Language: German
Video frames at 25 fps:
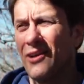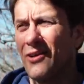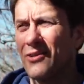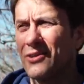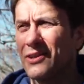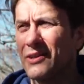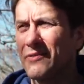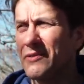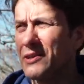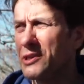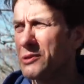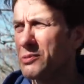Und
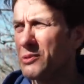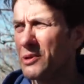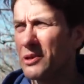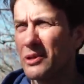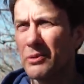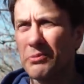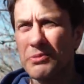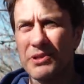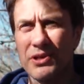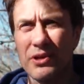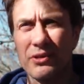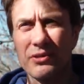da will ich mir
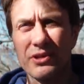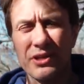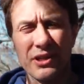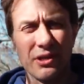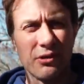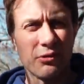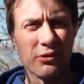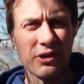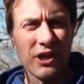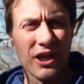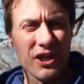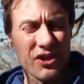eine besondere
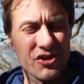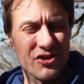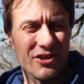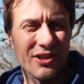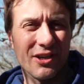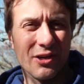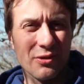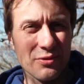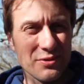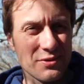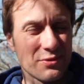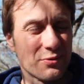Location
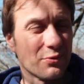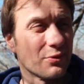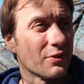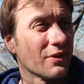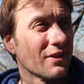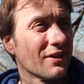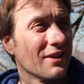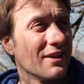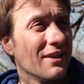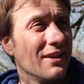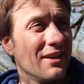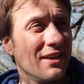
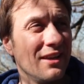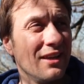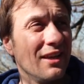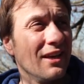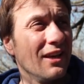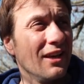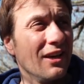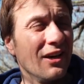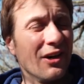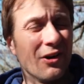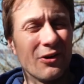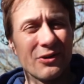raussuchen.
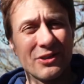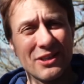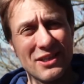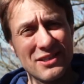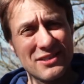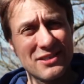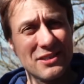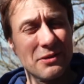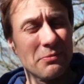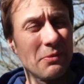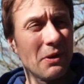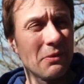Und
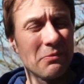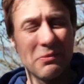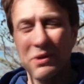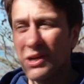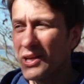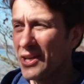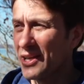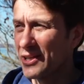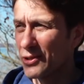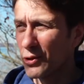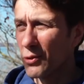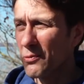jetzt hier beim
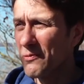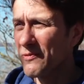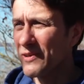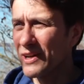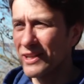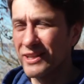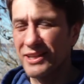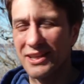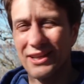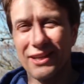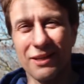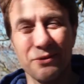
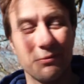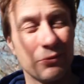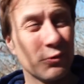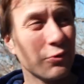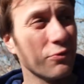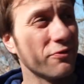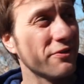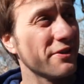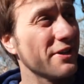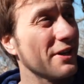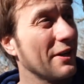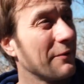Herumwandern am
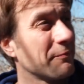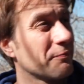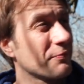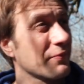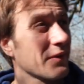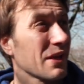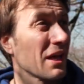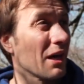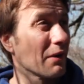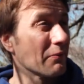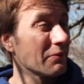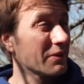Ufer
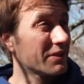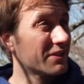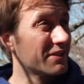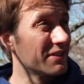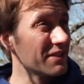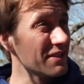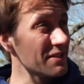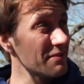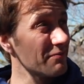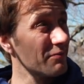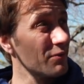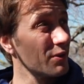habe ich
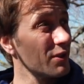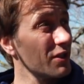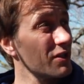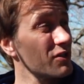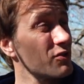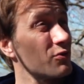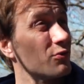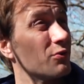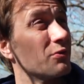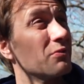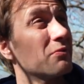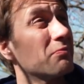diesen
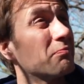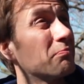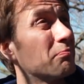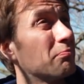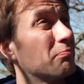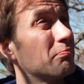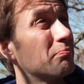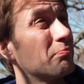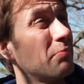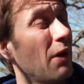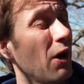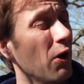wunderschönen
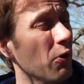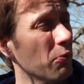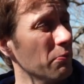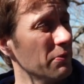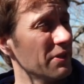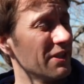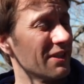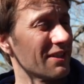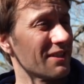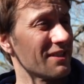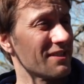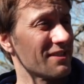Baum
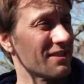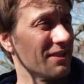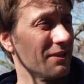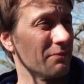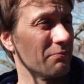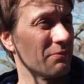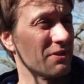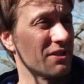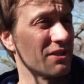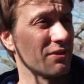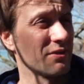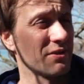hier
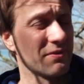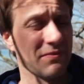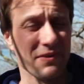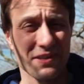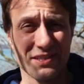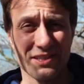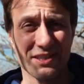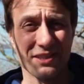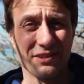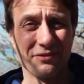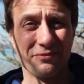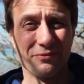gesehen,
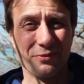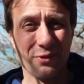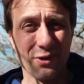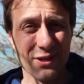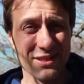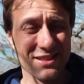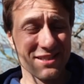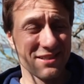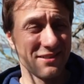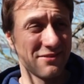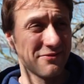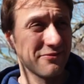beziehungsweise die
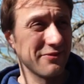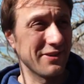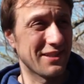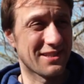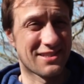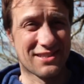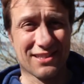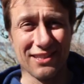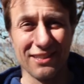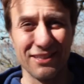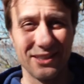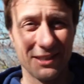Wurzeln
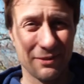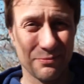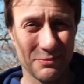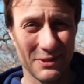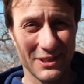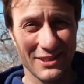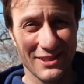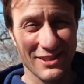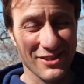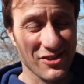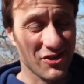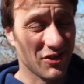faszinieren
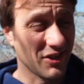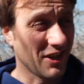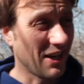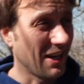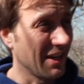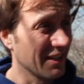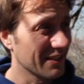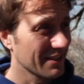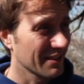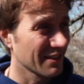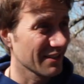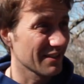mich. Die
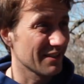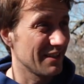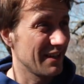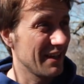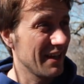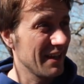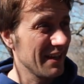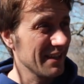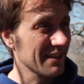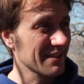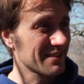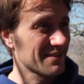strahlen ja
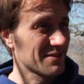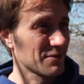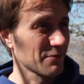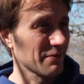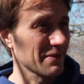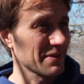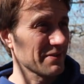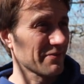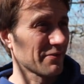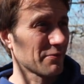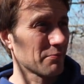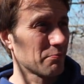echt
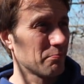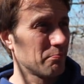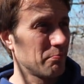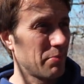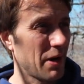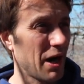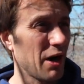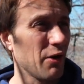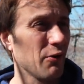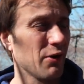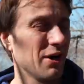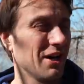sowas von
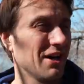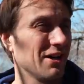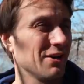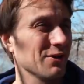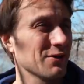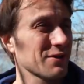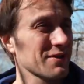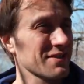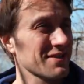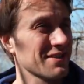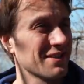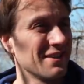Power
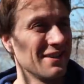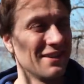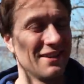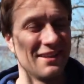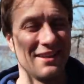aus.